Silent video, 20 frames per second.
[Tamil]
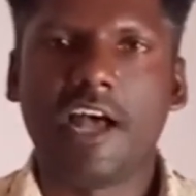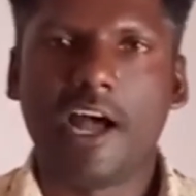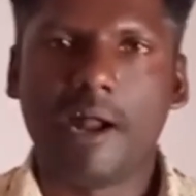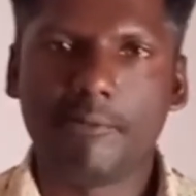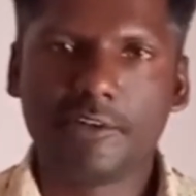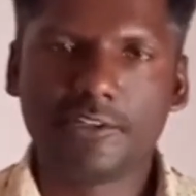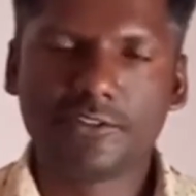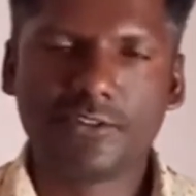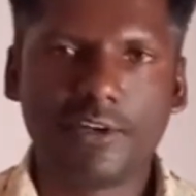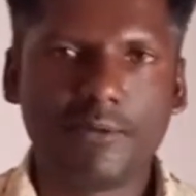
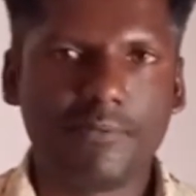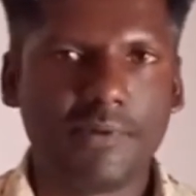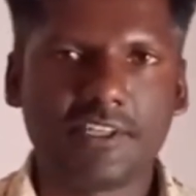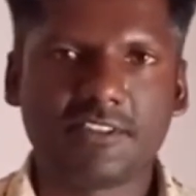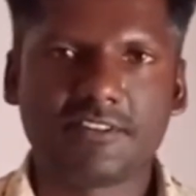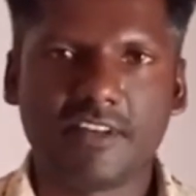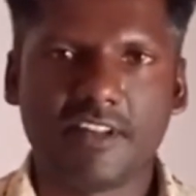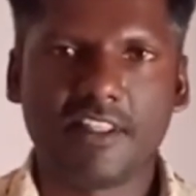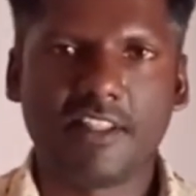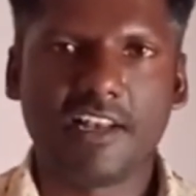அப்படின்னு சொல்லி
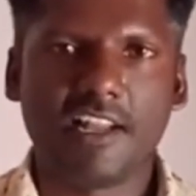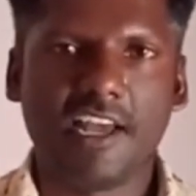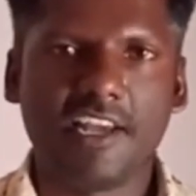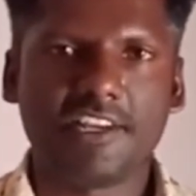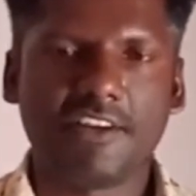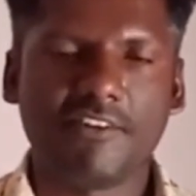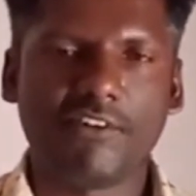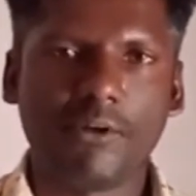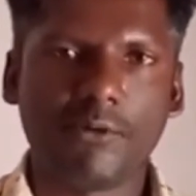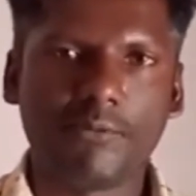பேசுகிறதெல்லாம்
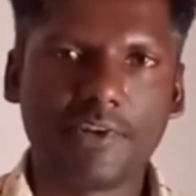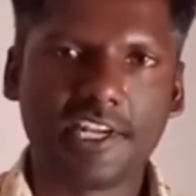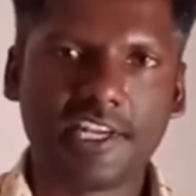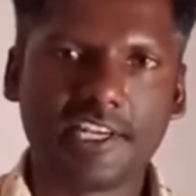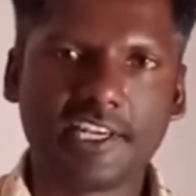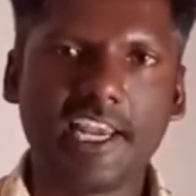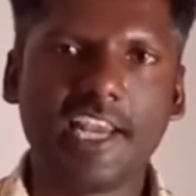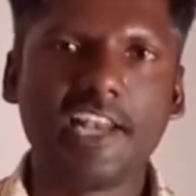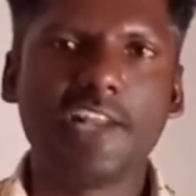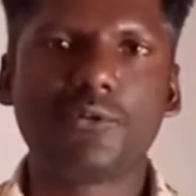எவ்வளோ பெரிய
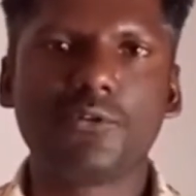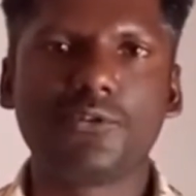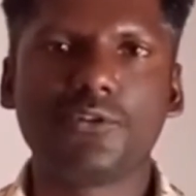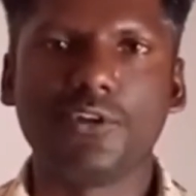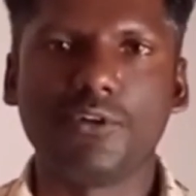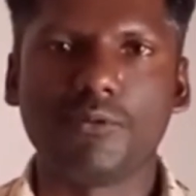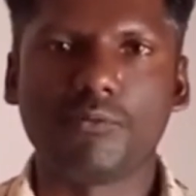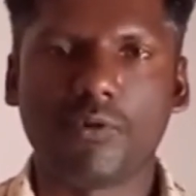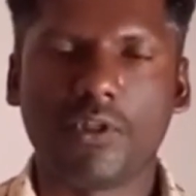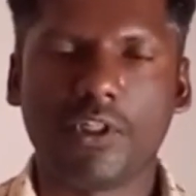கேலி
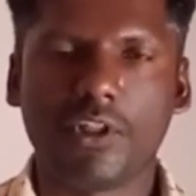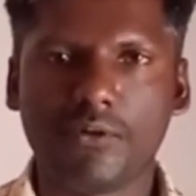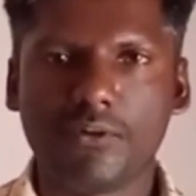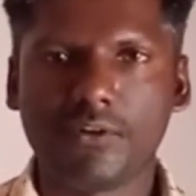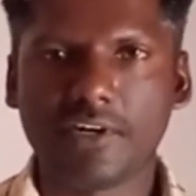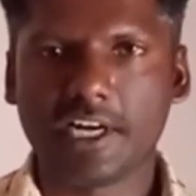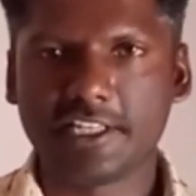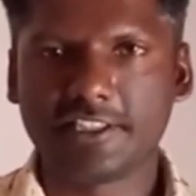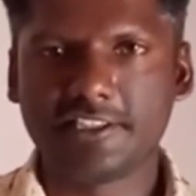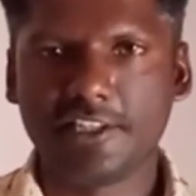குத்து முதல்ல
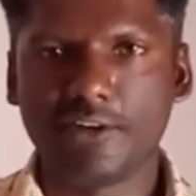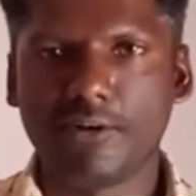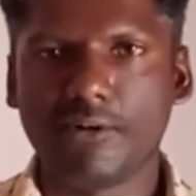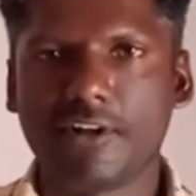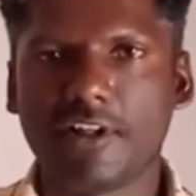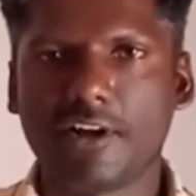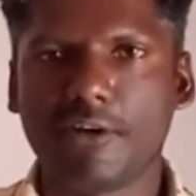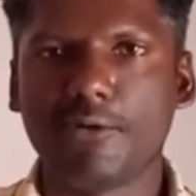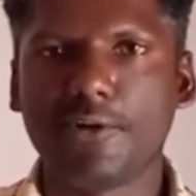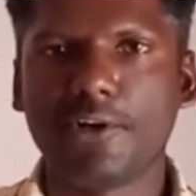அவங்க கட்சியில்
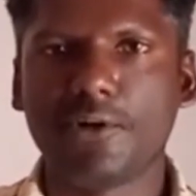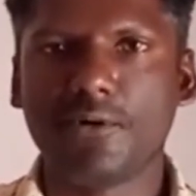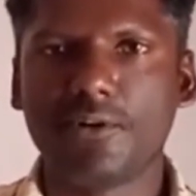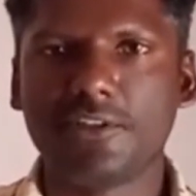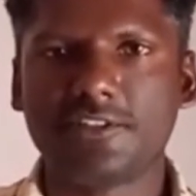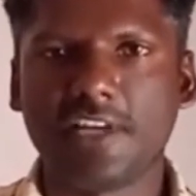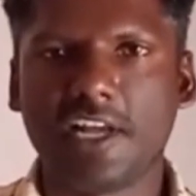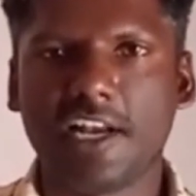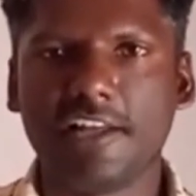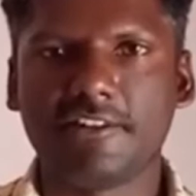உள்ள ரவுடியை
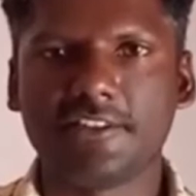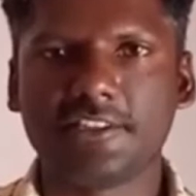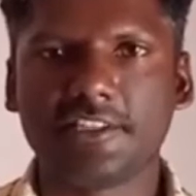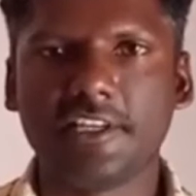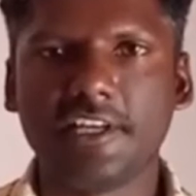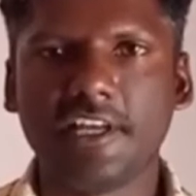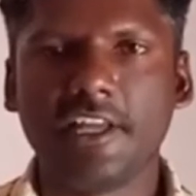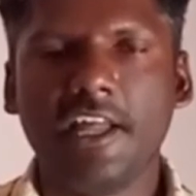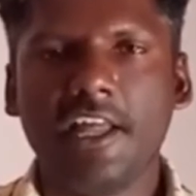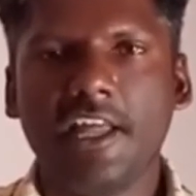ஒழிச்சாலே
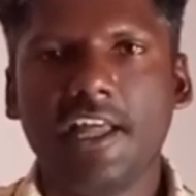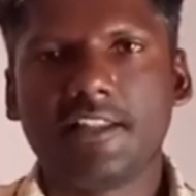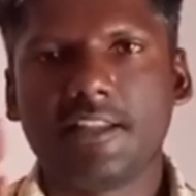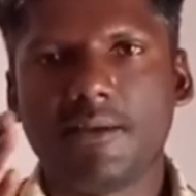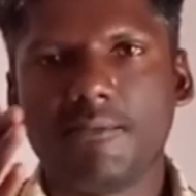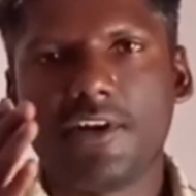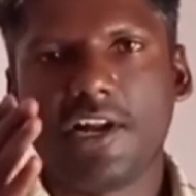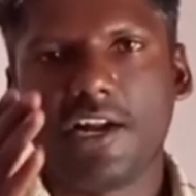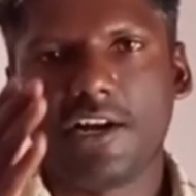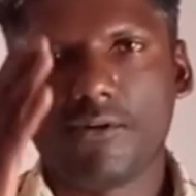வந்து
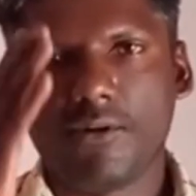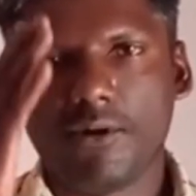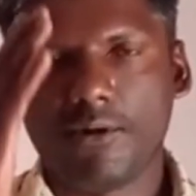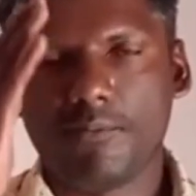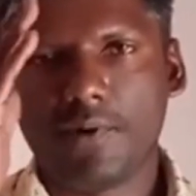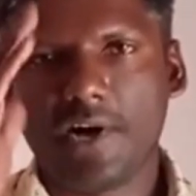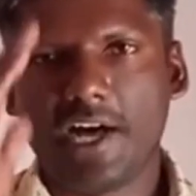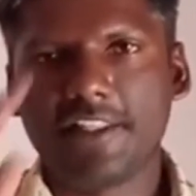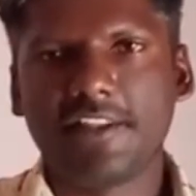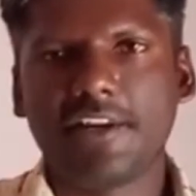தமிழ்நாட்டில் உள்ள
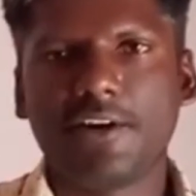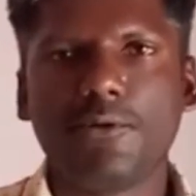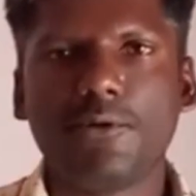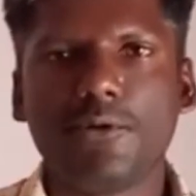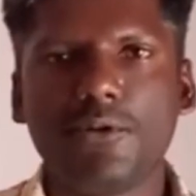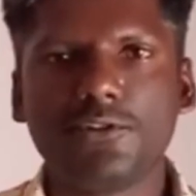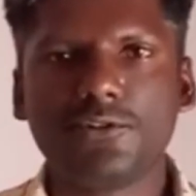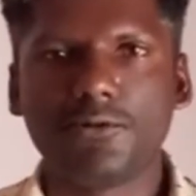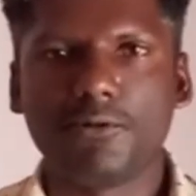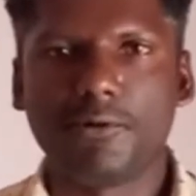பாதி ரவுடி
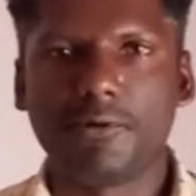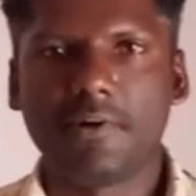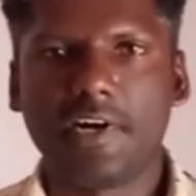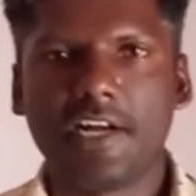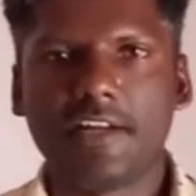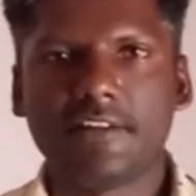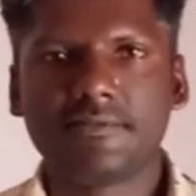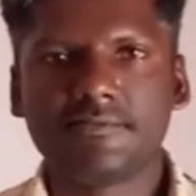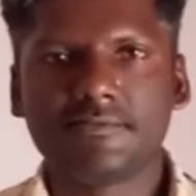ஒழிஞ்சு வருவோம்